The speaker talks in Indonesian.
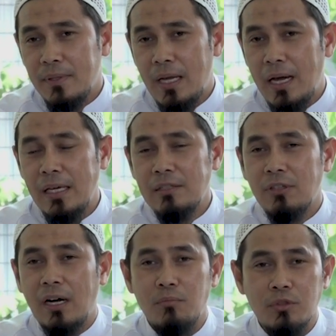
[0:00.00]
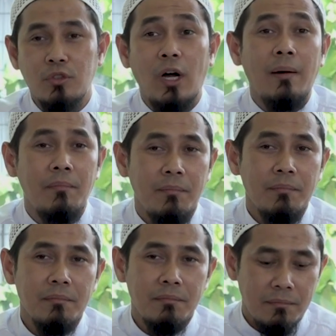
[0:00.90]
Ya, it'amu to'am.
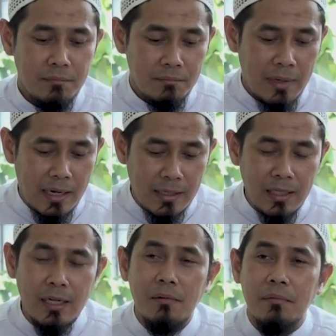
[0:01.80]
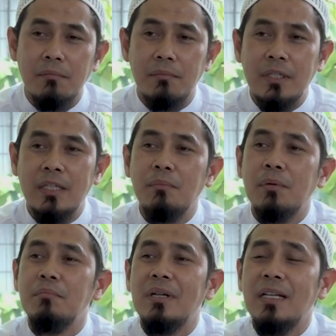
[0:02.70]
Maknanya dia
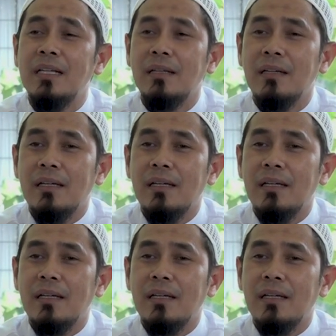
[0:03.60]
memberi